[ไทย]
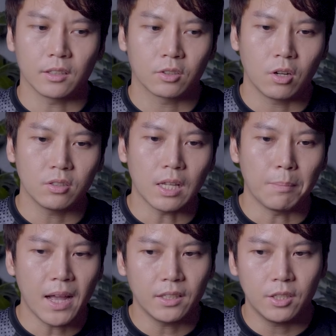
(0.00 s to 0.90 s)
ยก็สา
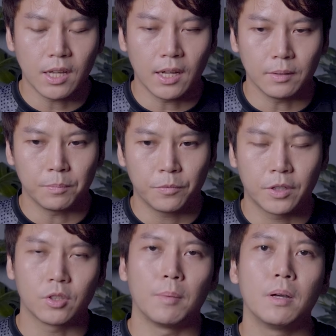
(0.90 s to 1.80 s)
มารถที่จะ
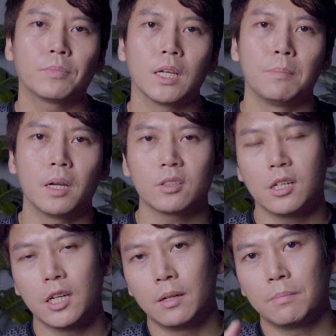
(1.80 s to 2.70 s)
ฝึกซ้อมเพิ่มเติมเพื่อ
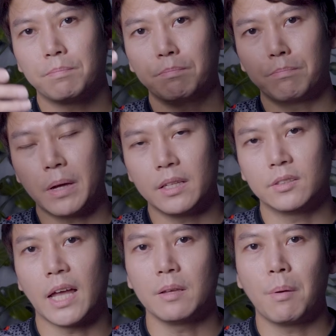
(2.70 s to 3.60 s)
เชิญไป
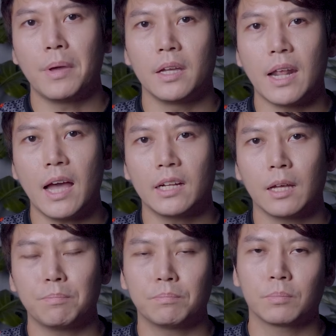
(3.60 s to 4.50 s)
สายเมย์ได้นะค
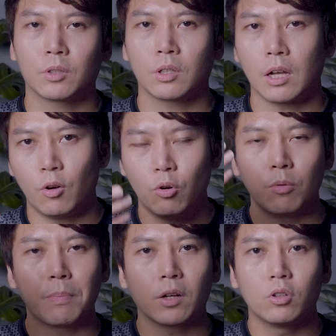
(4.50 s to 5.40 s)
รับเขา
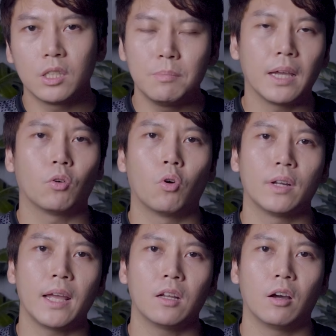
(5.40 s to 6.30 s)
เป็นคนที่มีอนาคต
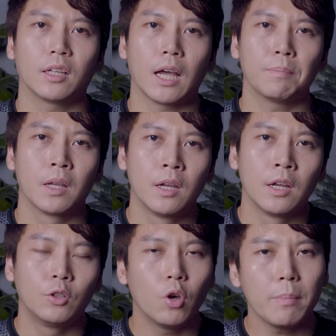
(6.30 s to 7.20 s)
แน่นอนนะครับ
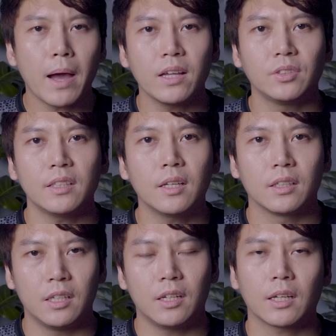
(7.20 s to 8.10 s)
ด้วย mindset อย่า
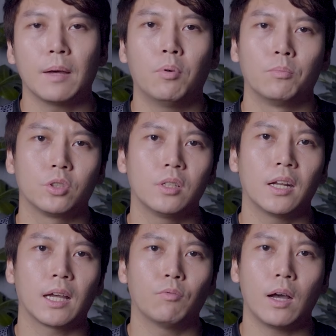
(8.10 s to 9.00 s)
งนี้นะครับ ผมเชื่อ
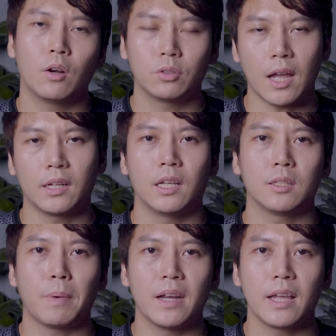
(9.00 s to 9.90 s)
นะครับว่ารถถังเนี่ย
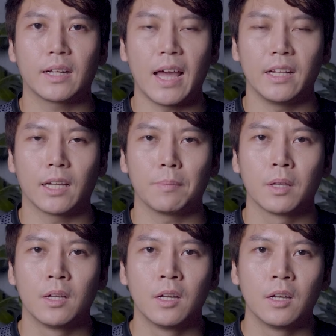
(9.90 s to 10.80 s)
จะไปได้ไกลนะครับ
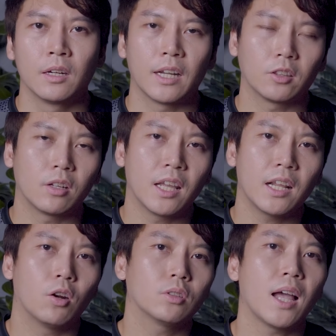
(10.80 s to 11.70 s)
ในตอนนี้
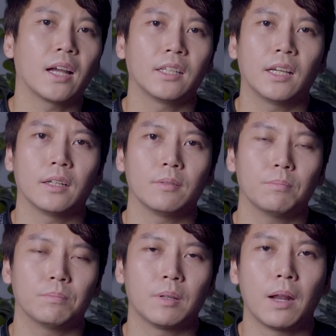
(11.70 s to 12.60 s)
เนี่ยรถถังเนี่ย
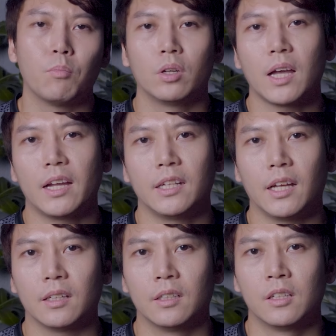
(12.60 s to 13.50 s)
สำหรับบอยไทยเนี่ย